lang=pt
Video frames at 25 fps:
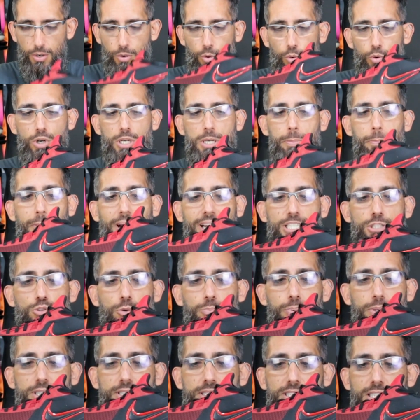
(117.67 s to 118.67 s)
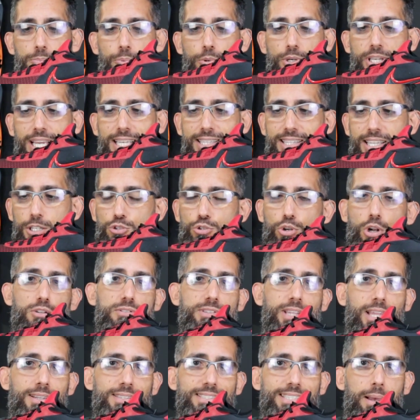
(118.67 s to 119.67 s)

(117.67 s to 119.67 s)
o que parte do princípio que a entressola do tênis